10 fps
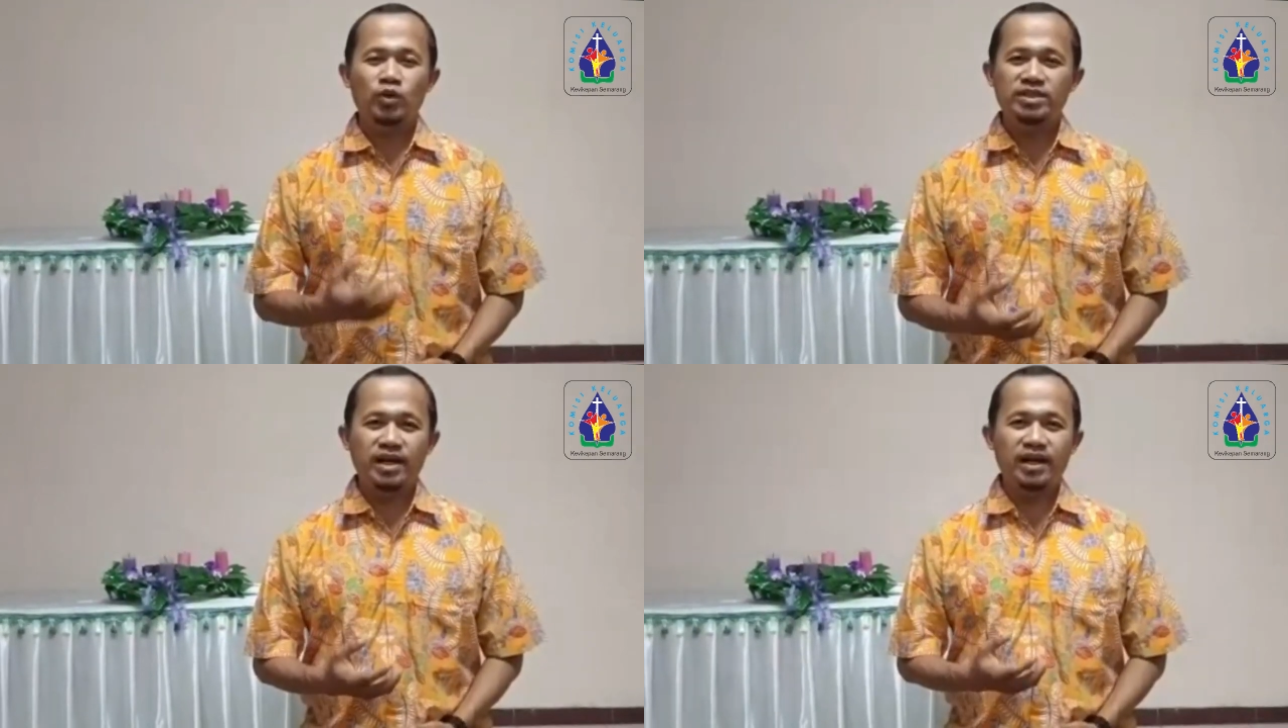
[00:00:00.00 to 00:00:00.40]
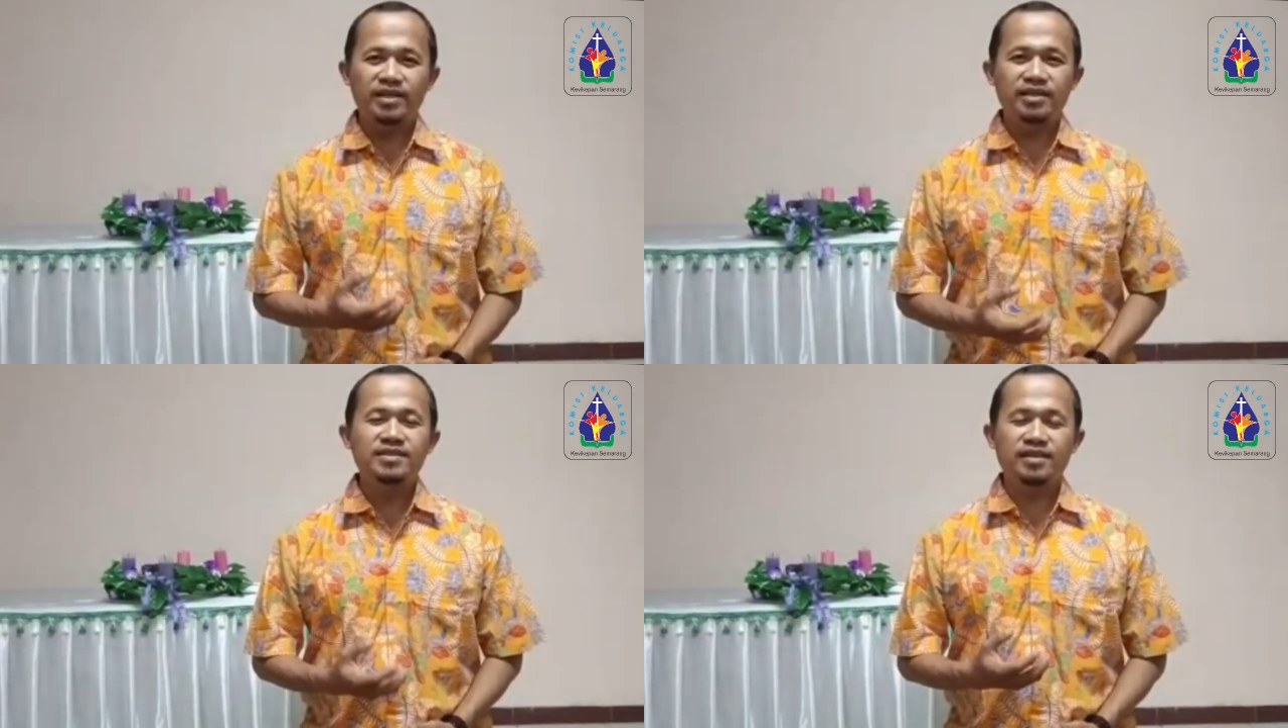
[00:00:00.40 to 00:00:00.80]

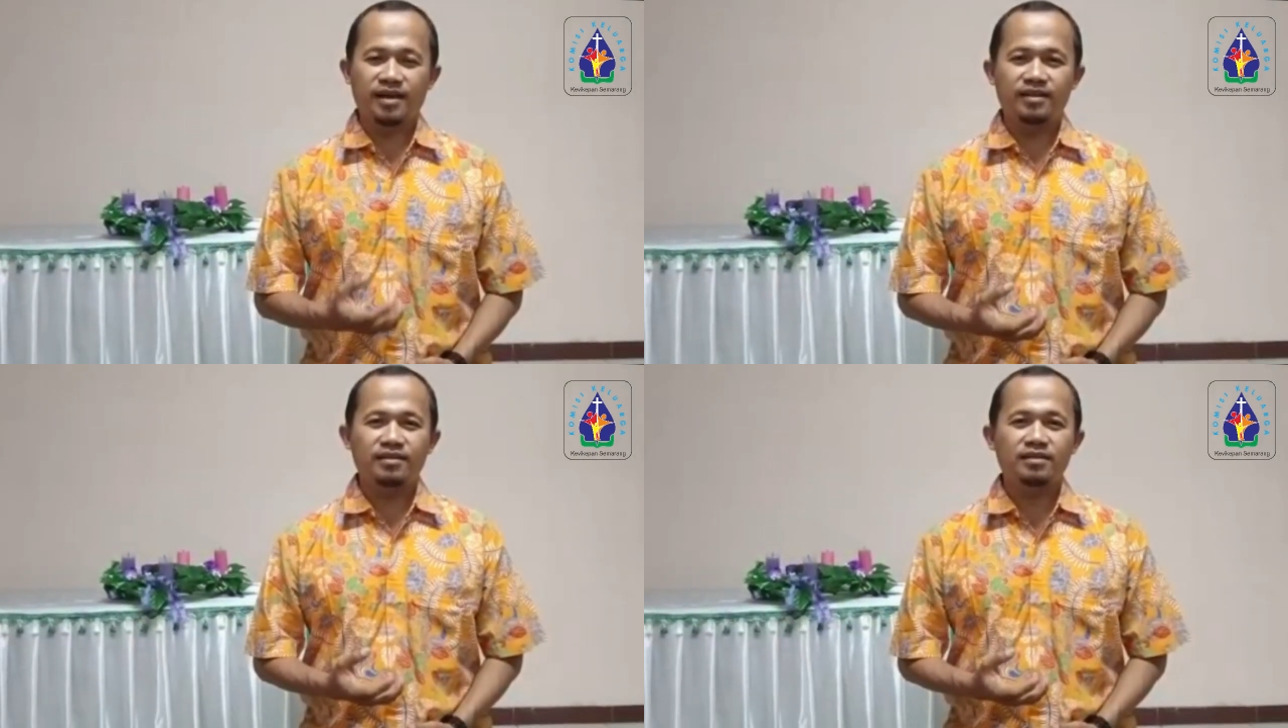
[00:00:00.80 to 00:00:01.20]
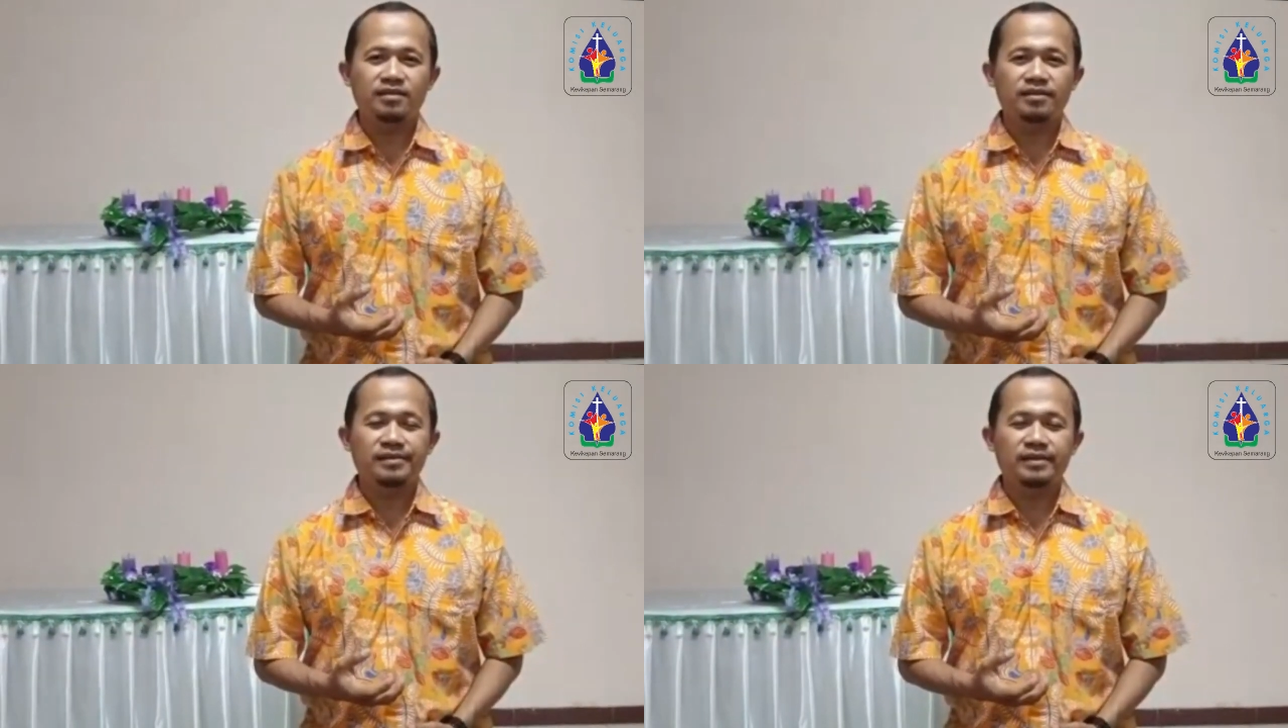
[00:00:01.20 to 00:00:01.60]
Wejangannya singkat,
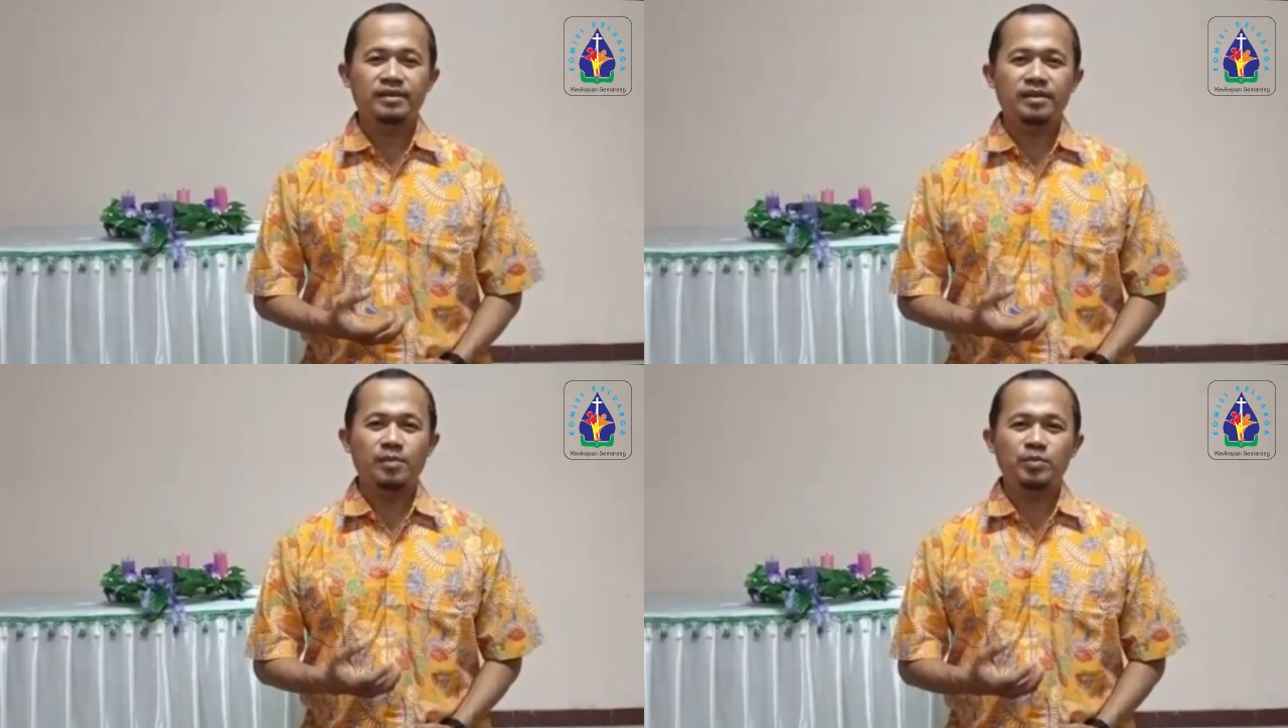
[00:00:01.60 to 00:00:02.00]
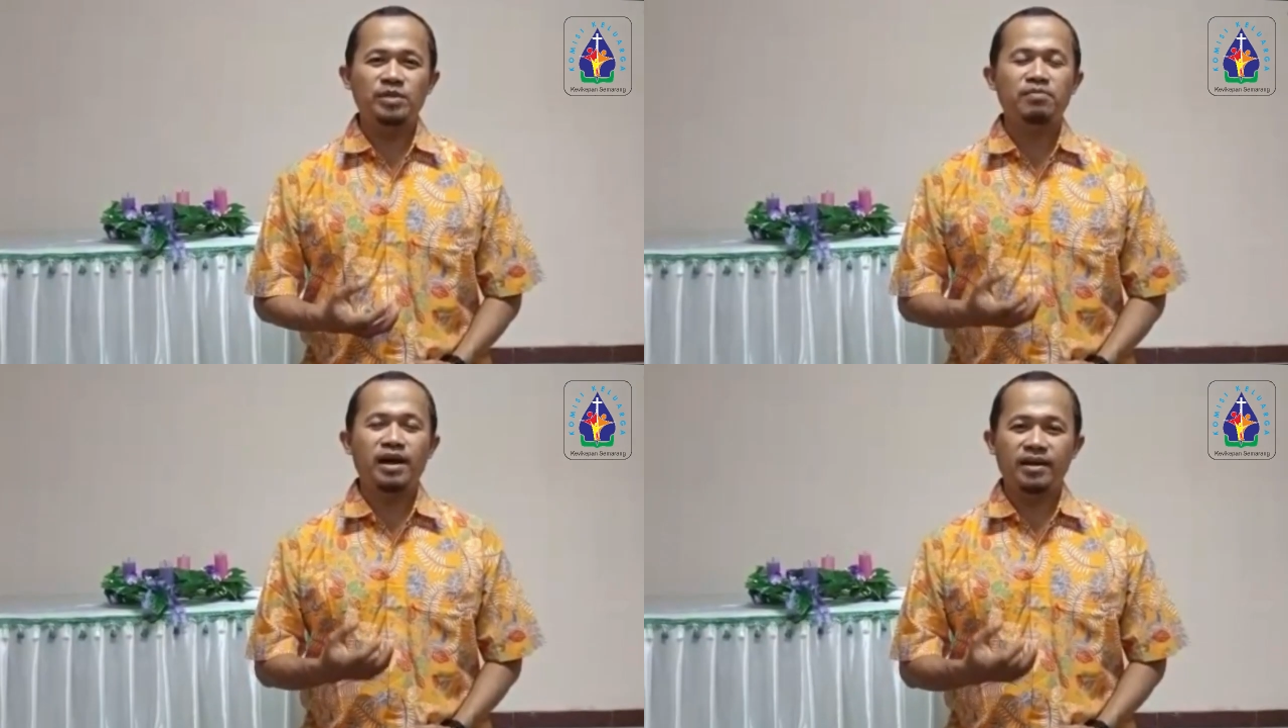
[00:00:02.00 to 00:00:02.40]

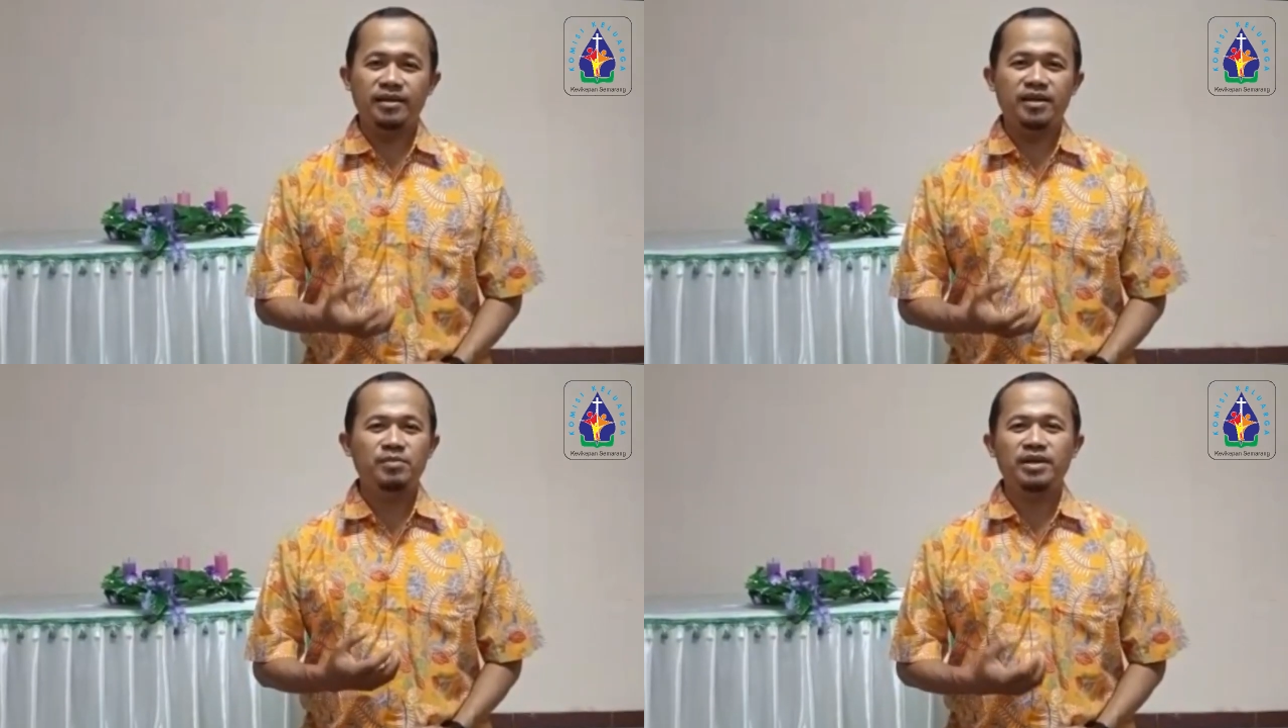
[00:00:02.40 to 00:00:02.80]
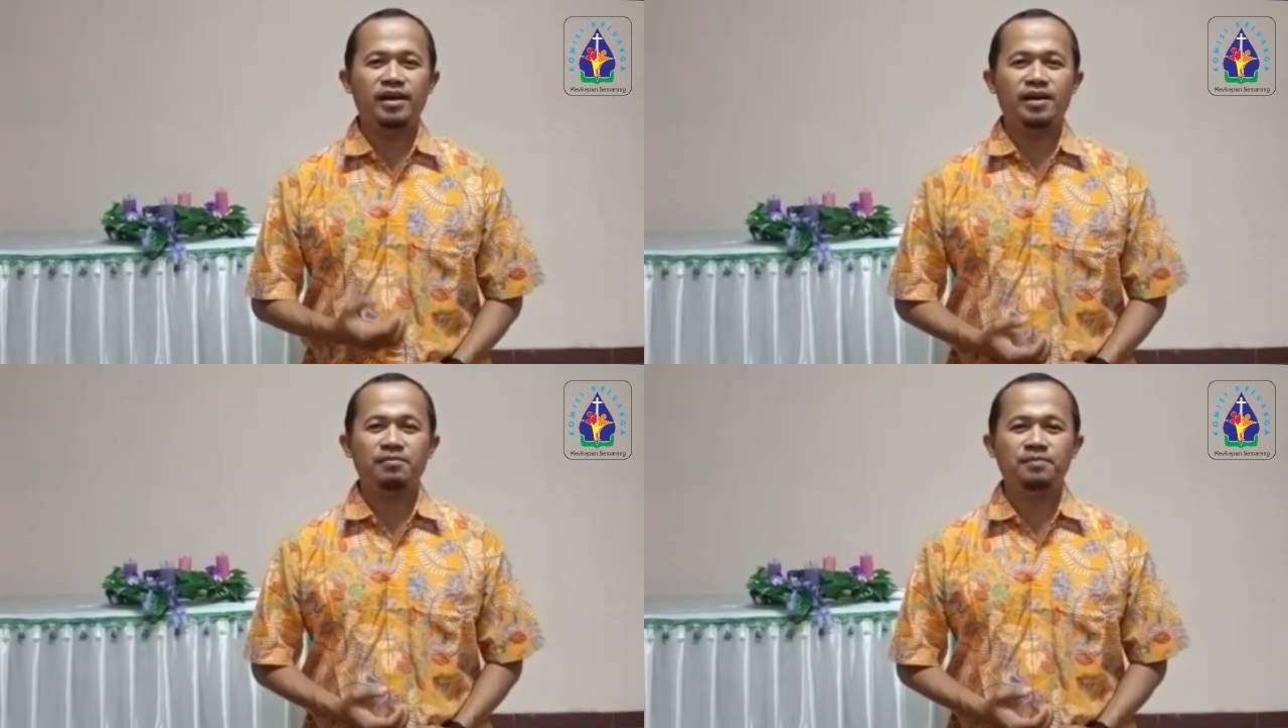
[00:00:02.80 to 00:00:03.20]
tapi maknanya
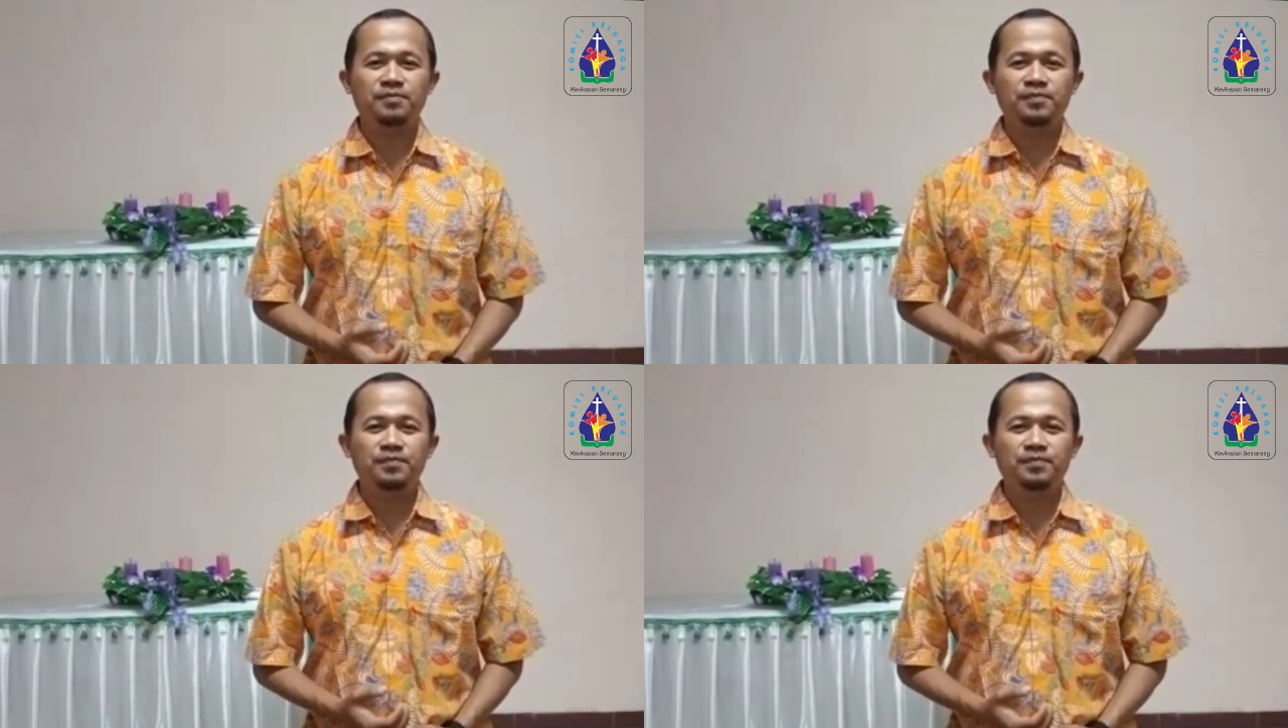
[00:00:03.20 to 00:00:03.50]
mendalam.